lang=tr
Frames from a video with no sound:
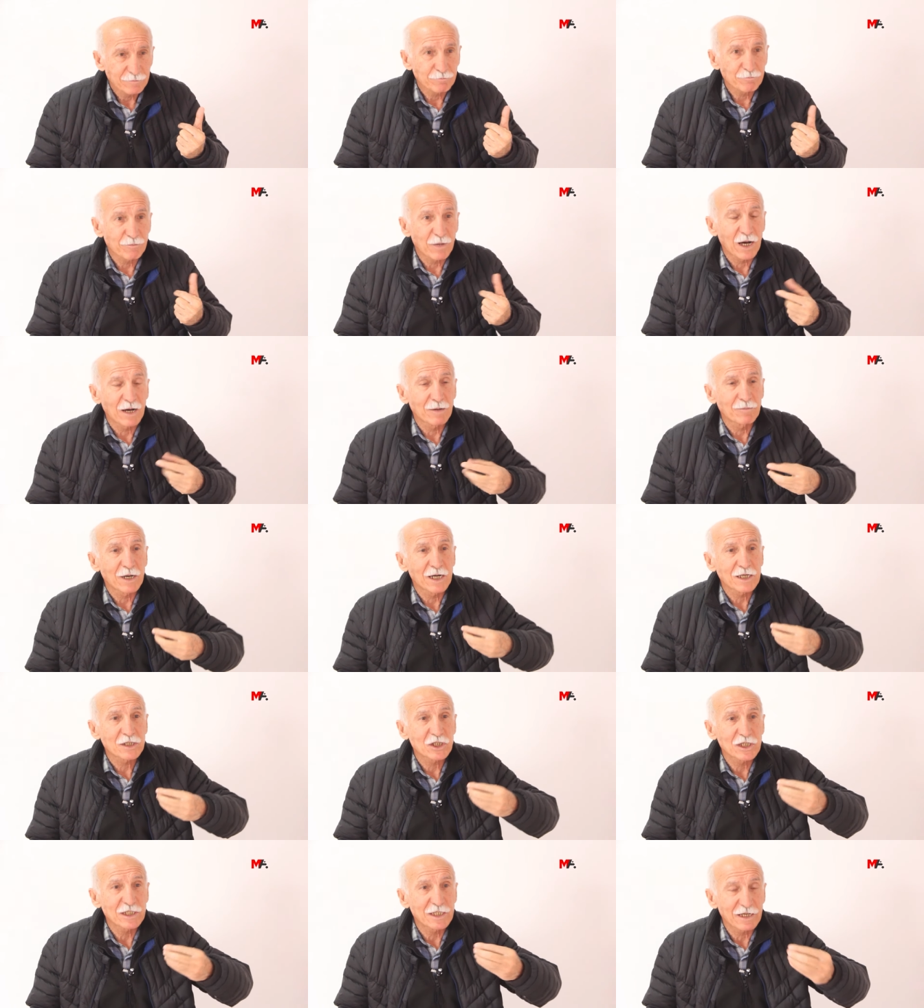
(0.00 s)
Bağ
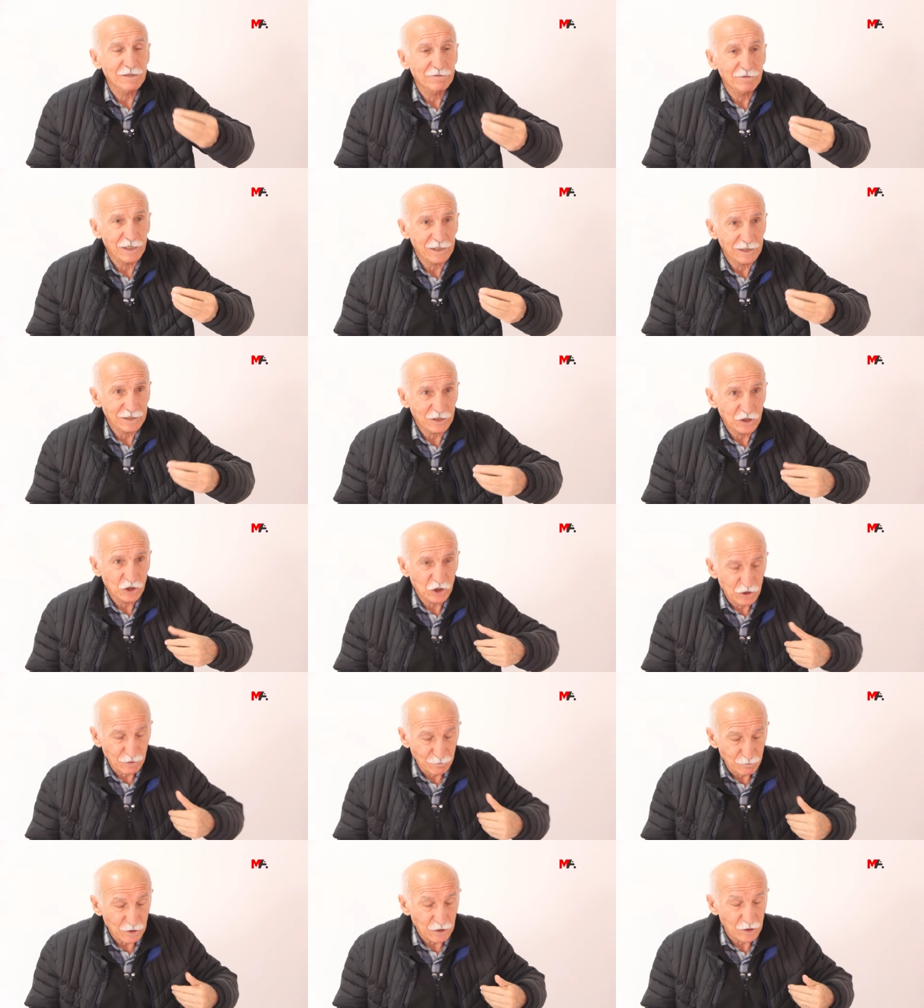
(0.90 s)
bahçeler vardı.
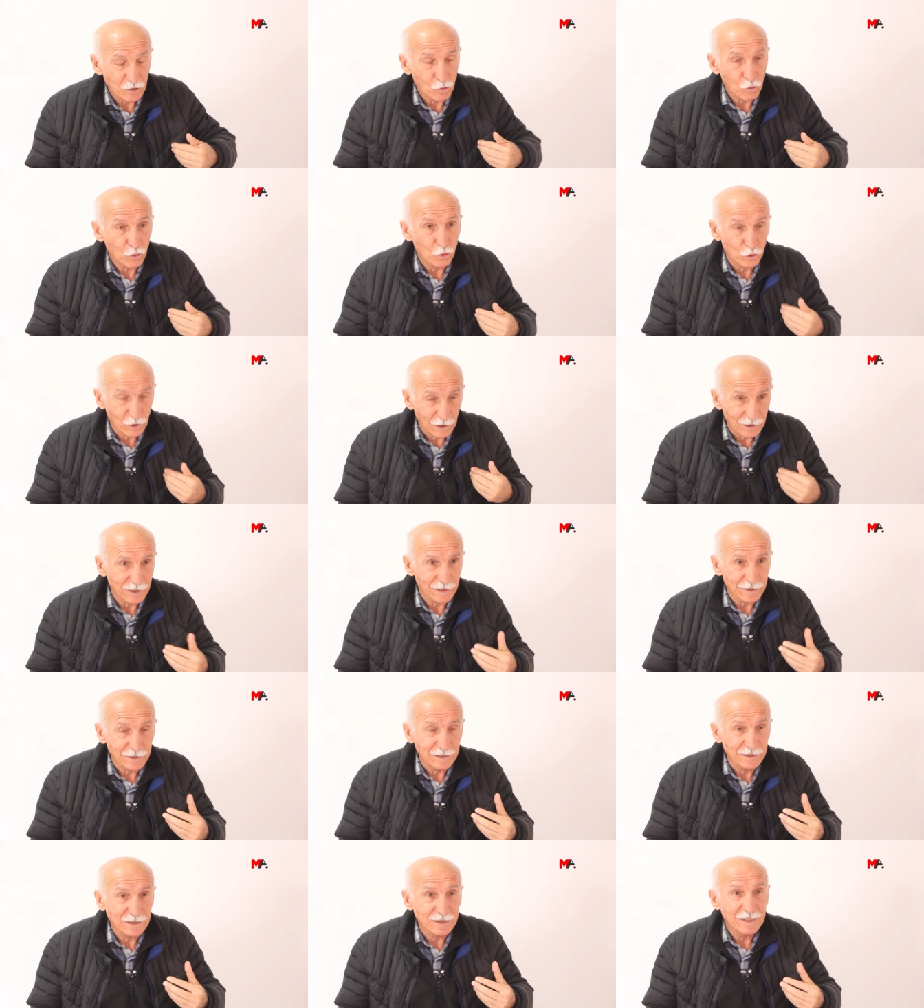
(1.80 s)
Şimdi
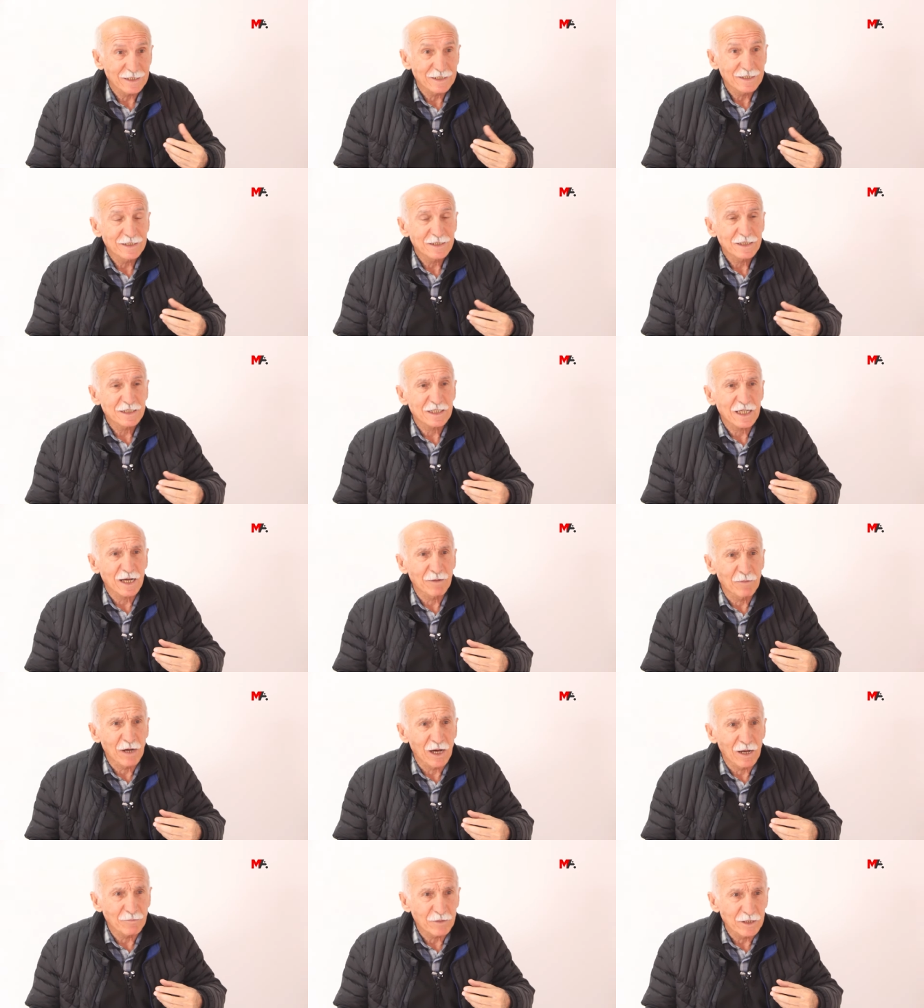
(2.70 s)
oraların
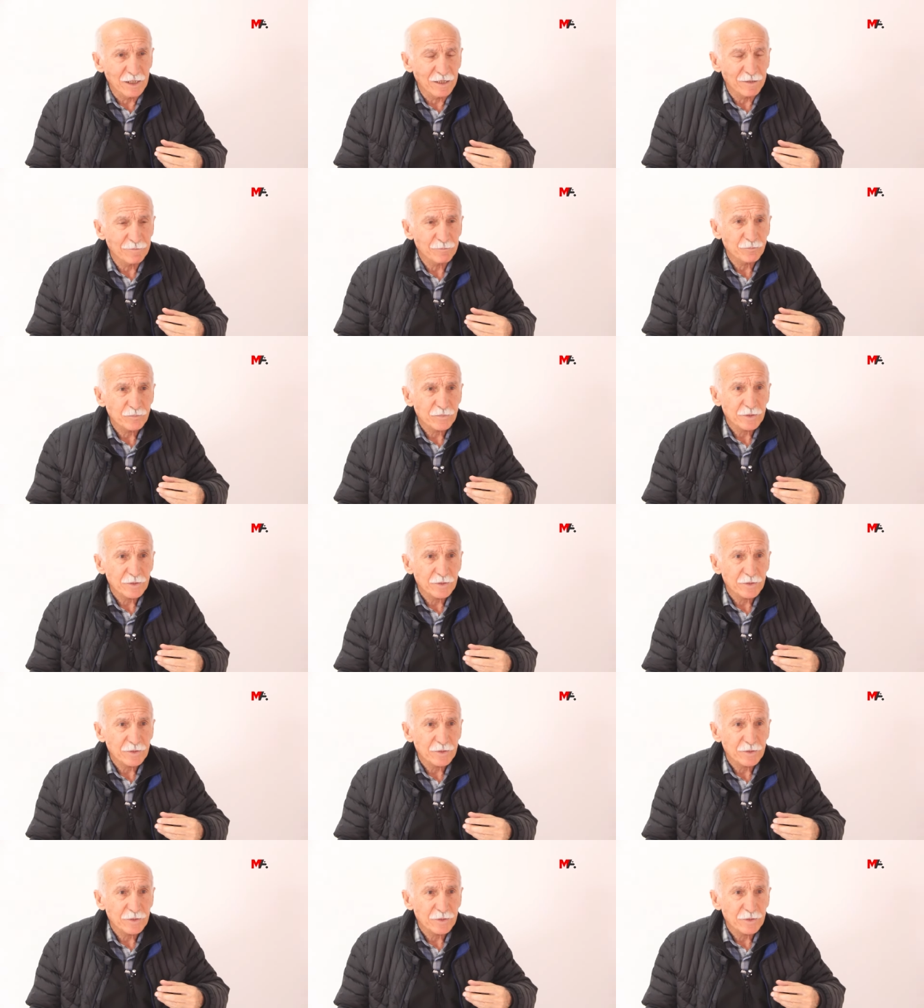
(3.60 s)
tamamı